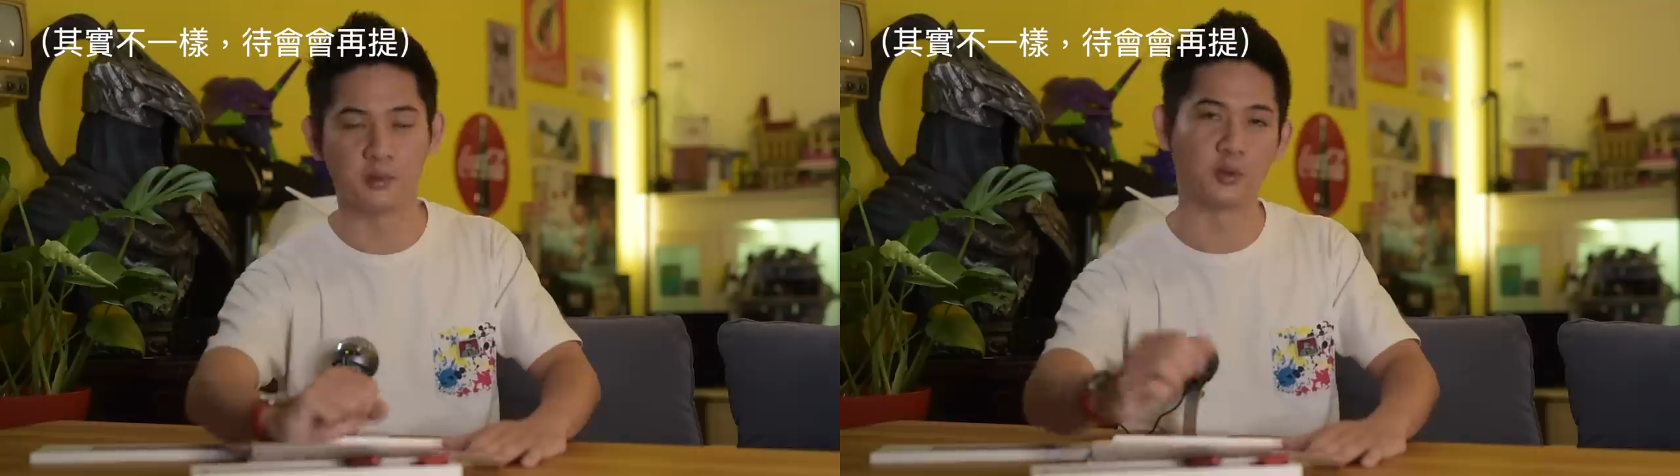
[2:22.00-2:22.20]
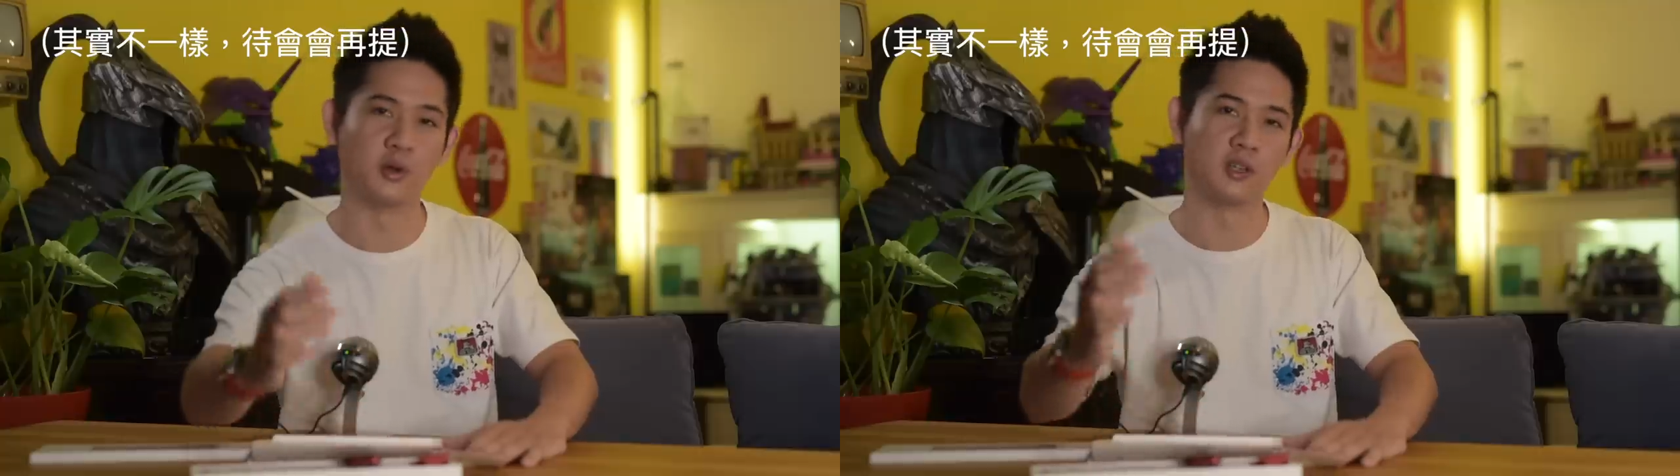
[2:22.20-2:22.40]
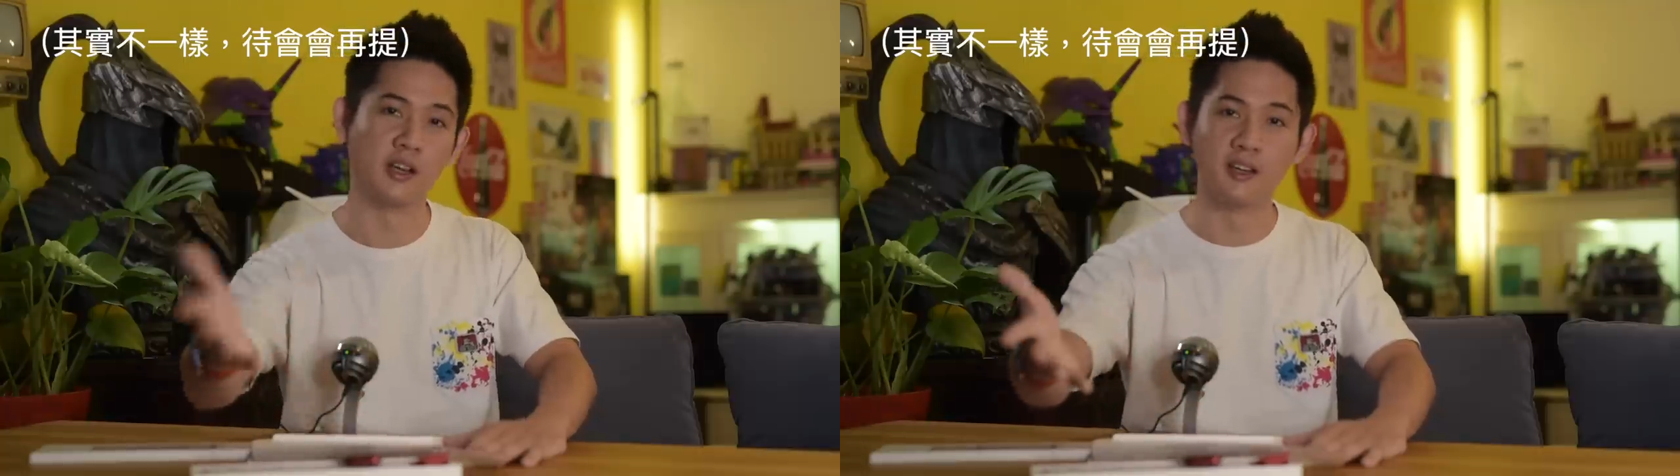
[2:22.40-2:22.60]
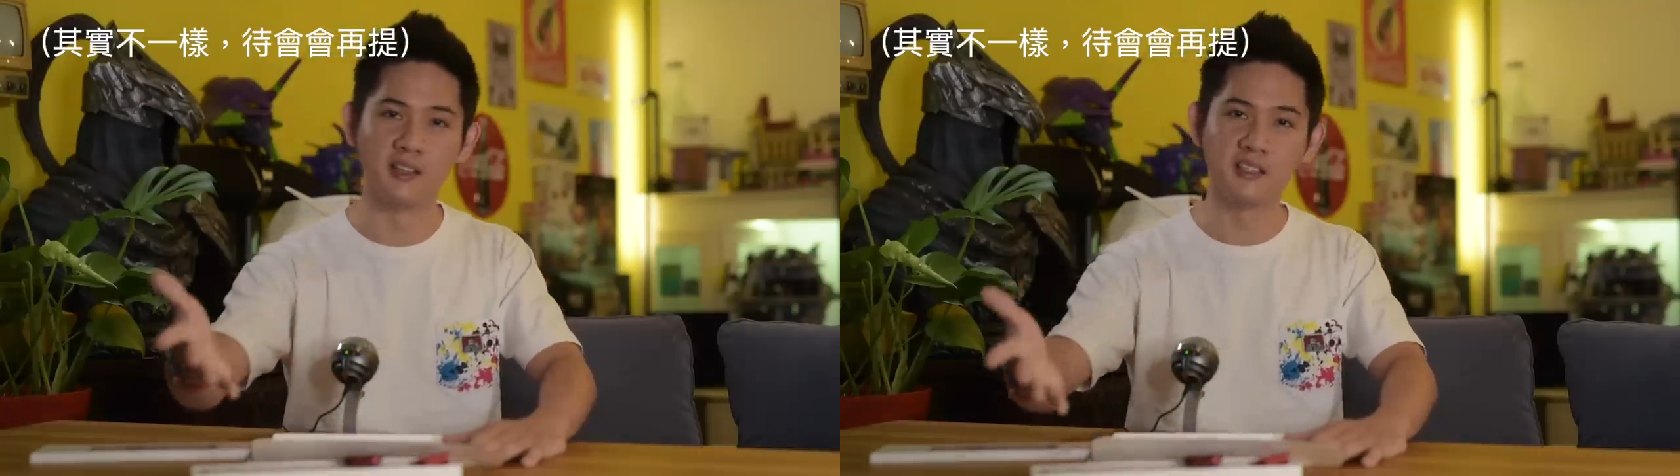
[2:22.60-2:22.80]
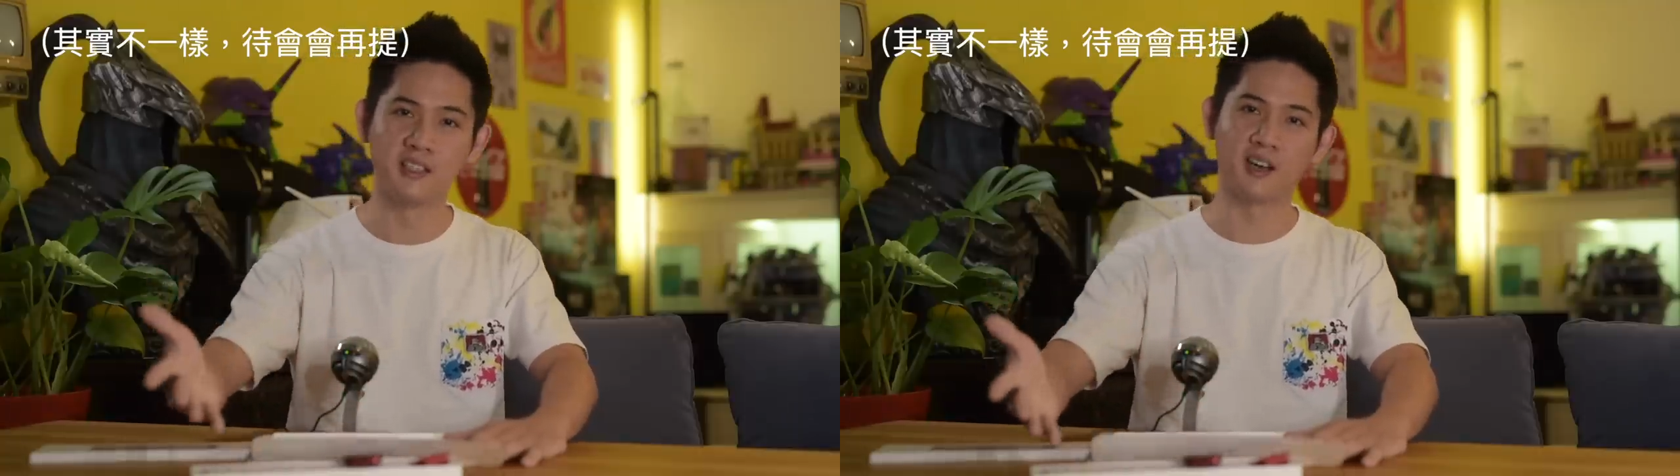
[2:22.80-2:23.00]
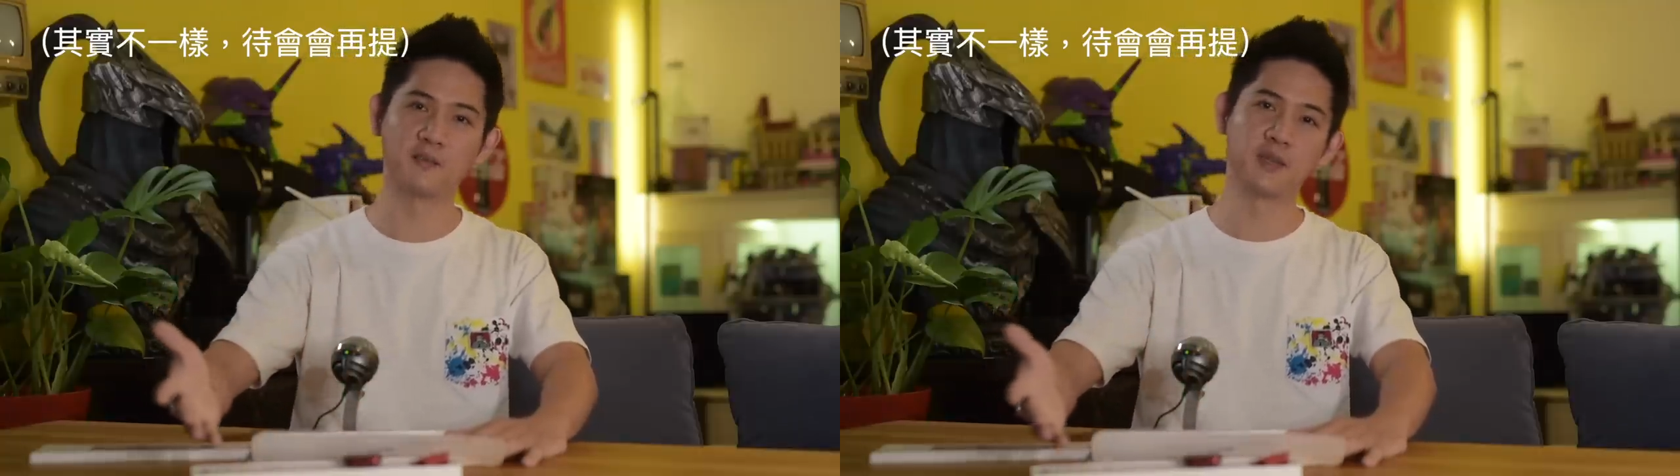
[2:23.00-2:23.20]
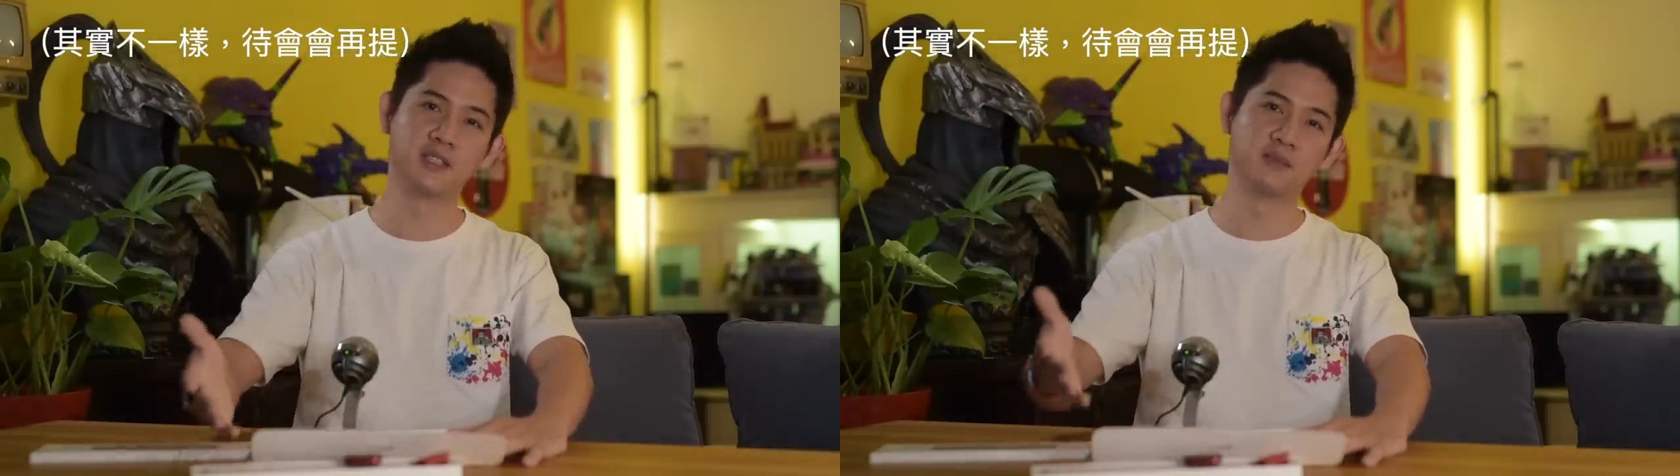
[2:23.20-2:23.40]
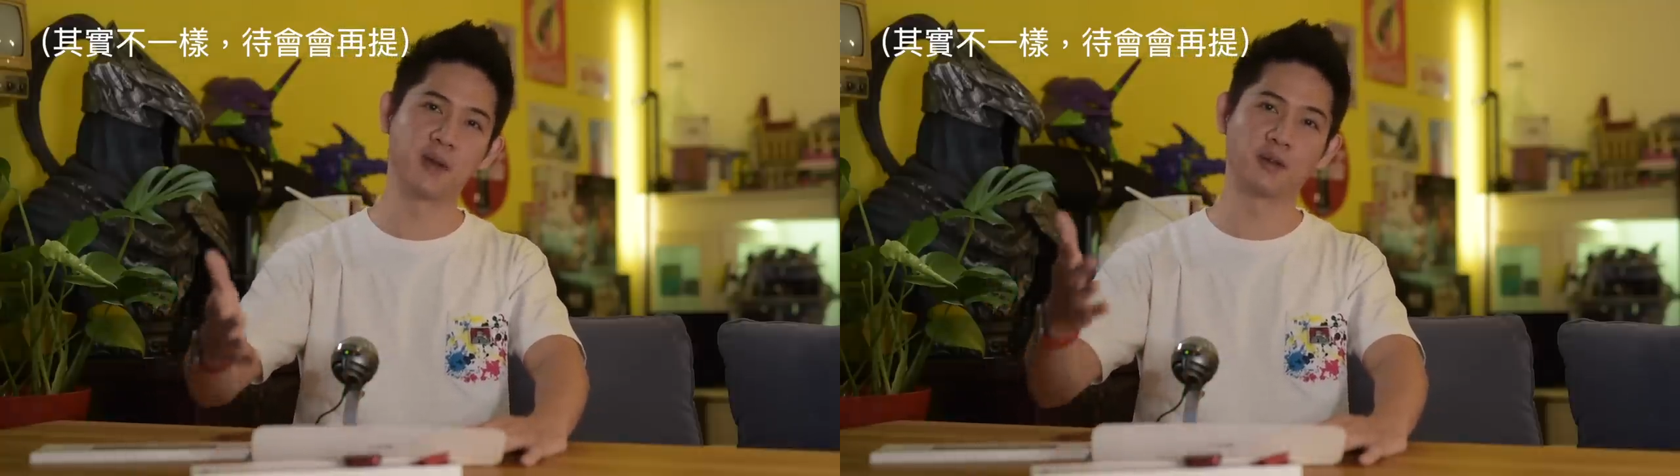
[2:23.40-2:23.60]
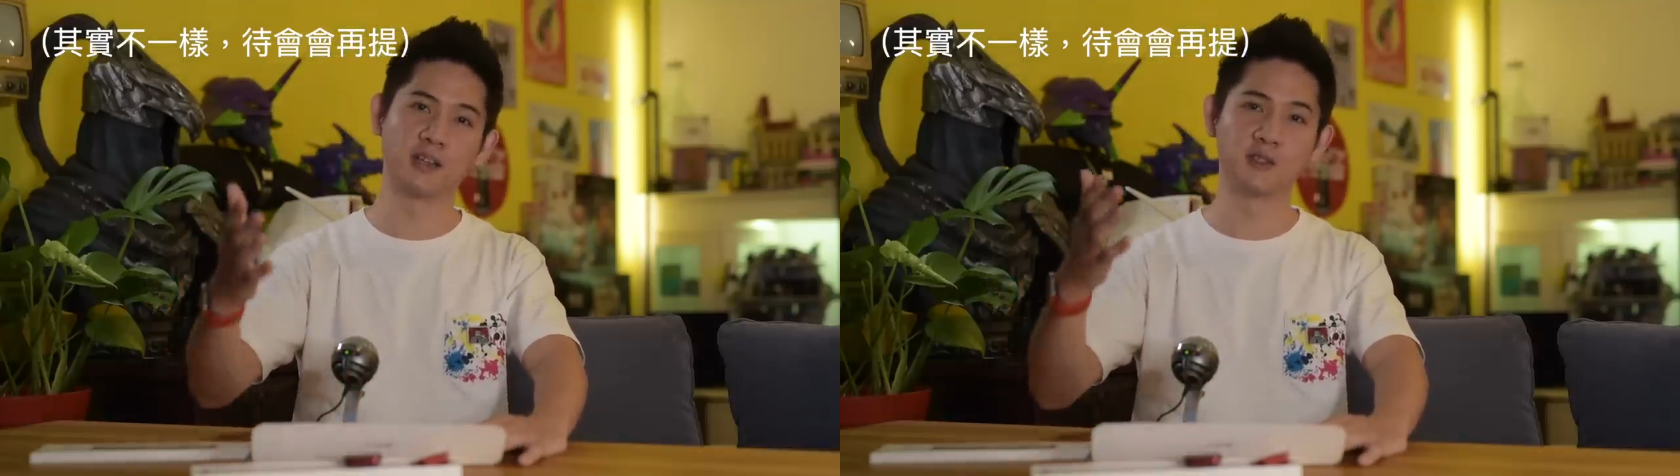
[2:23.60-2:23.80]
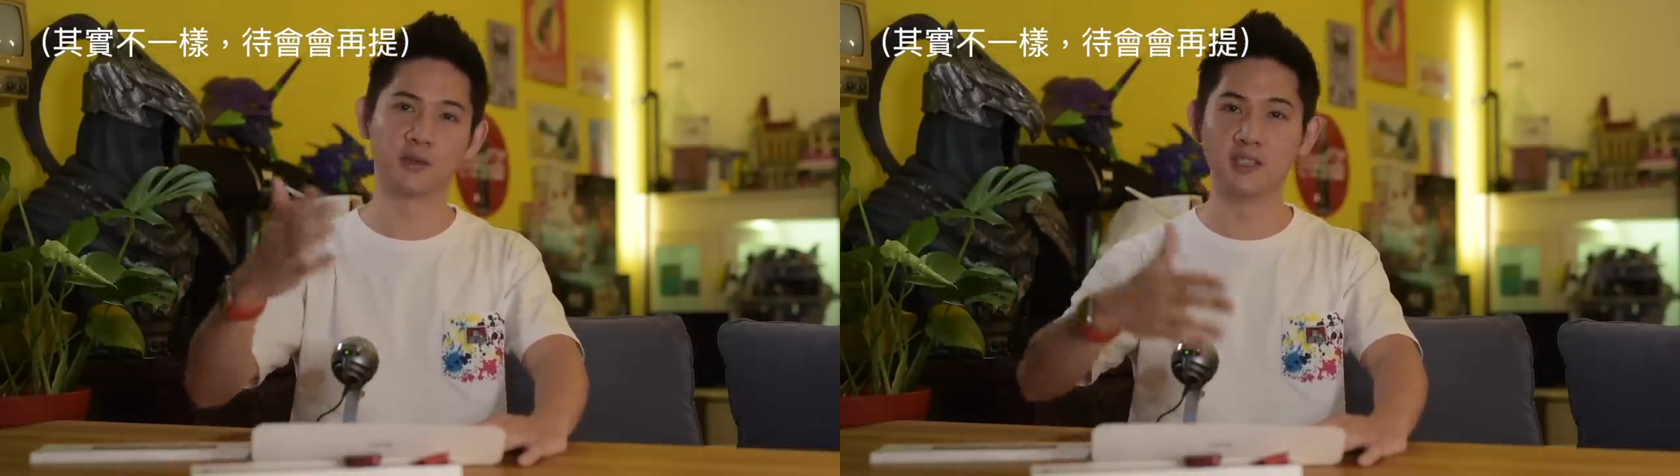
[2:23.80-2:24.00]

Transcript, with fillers: 不过可以理解啊，毕竟表带从